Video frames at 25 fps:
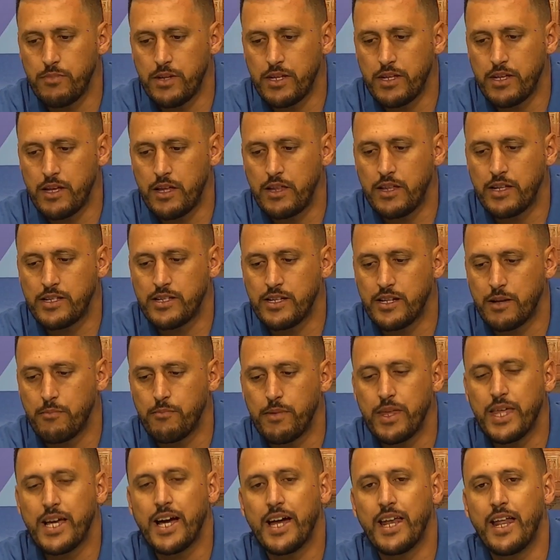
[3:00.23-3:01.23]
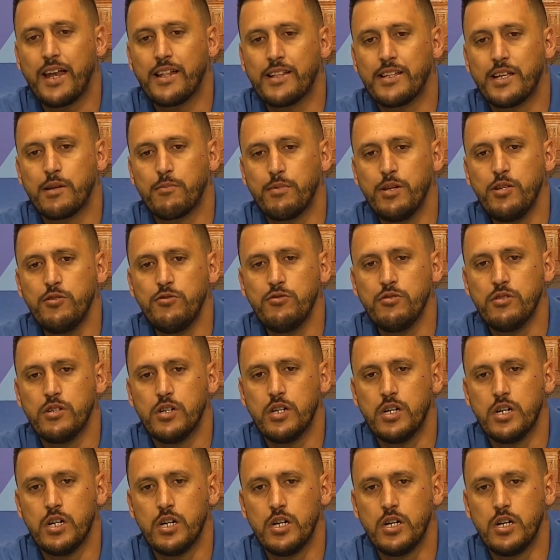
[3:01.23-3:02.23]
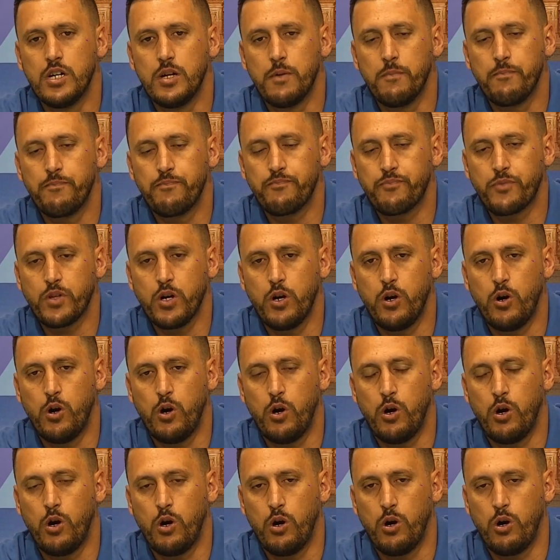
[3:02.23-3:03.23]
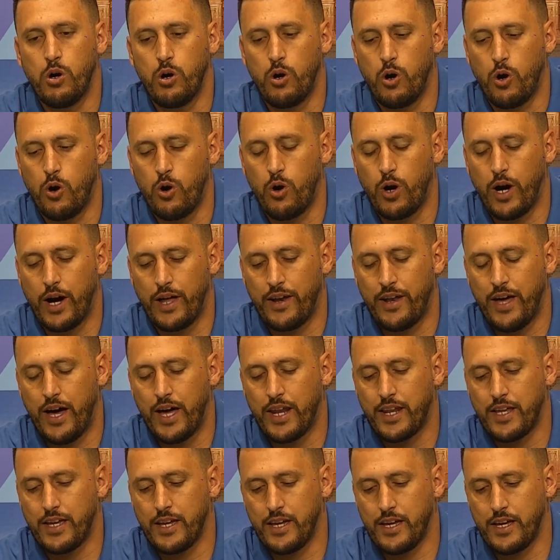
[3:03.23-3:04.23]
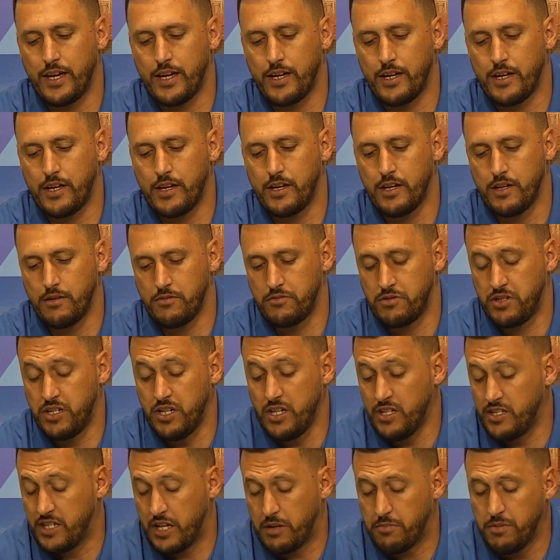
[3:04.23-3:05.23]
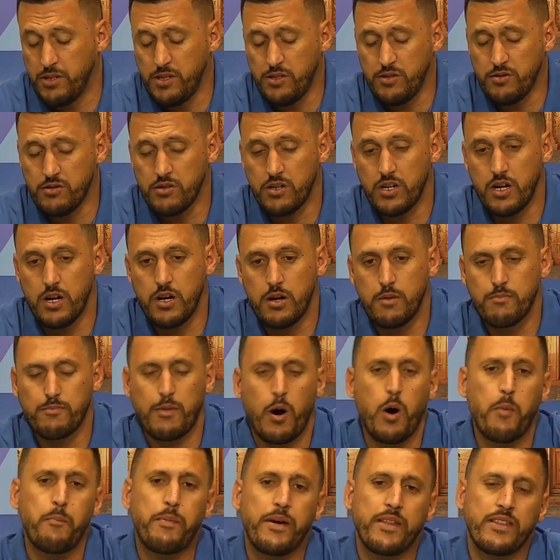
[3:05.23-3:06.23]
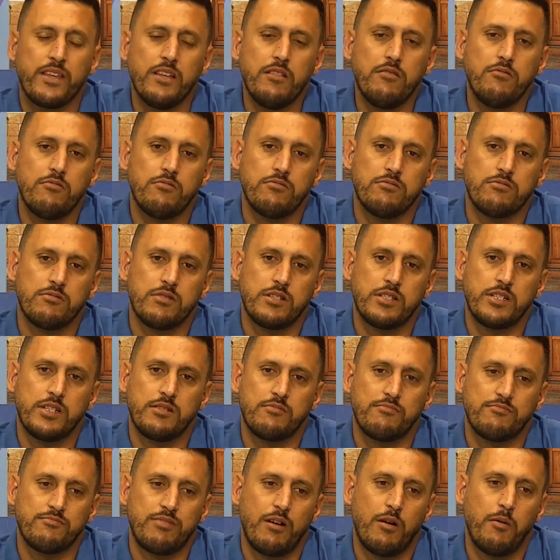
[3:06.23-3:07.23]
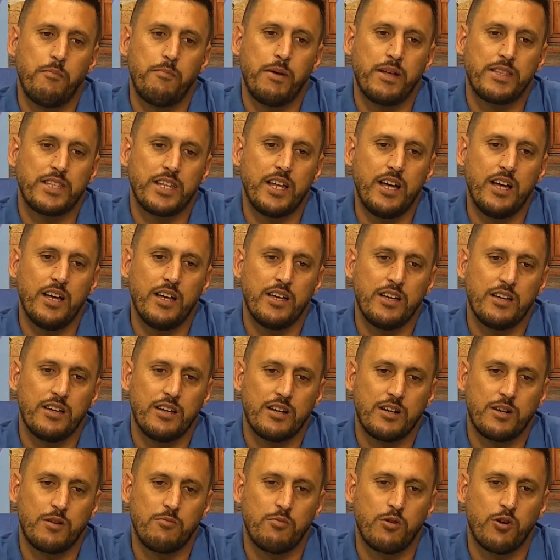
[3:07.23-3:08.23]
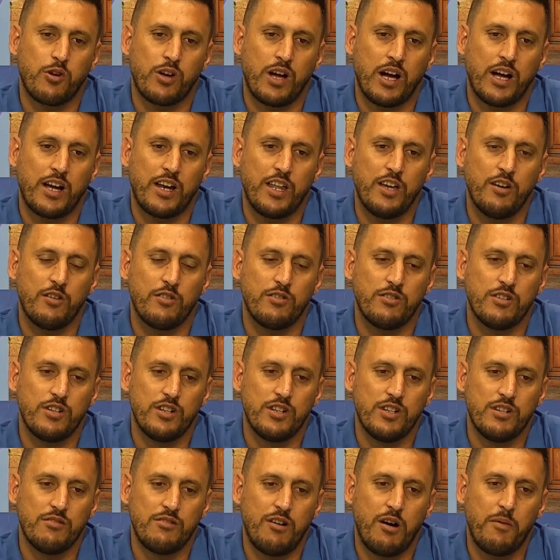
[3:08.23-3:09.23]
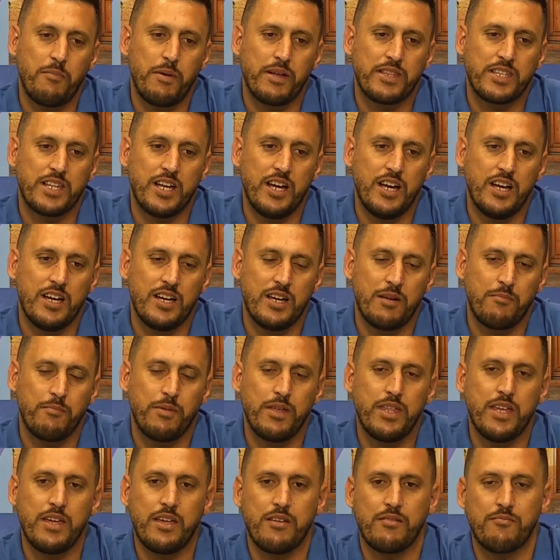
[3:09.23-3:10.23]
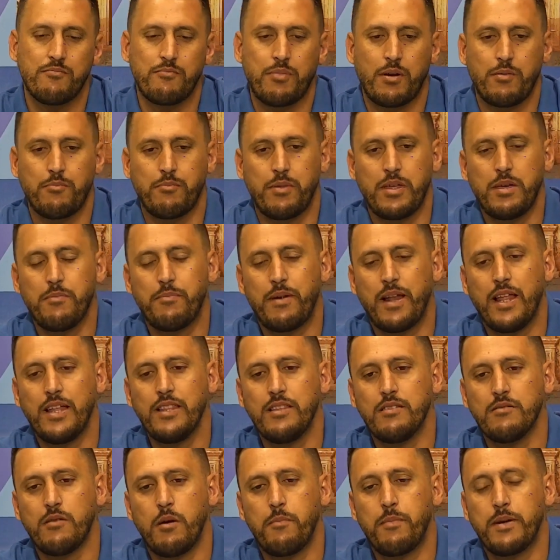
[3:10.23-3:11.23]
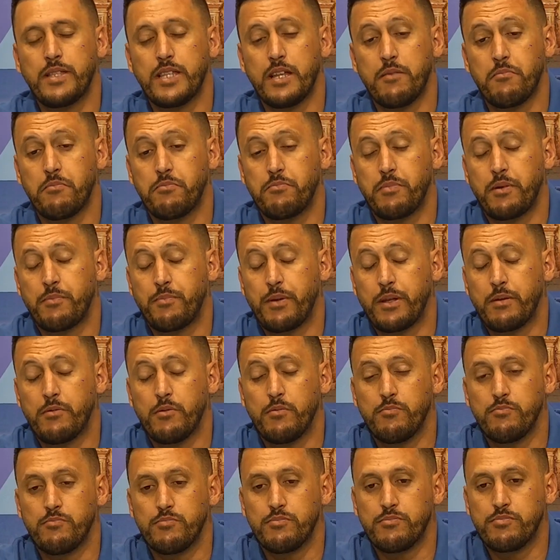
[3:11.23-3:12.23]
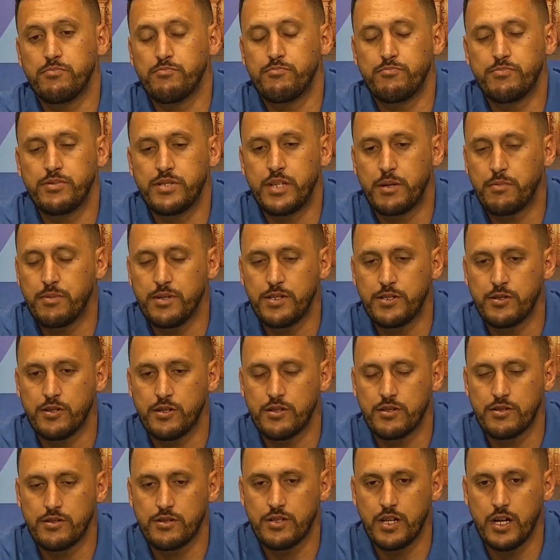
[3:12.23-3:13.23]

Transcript: es decir, en vez de ganar servicios o, ganar, eh, sí, servicios, vamos perdiendo, es decir, vamos para atrás, como los cangrejos vamos para atrás, en vez de, ir para adelante, vamos para atrás, perdemos servicio.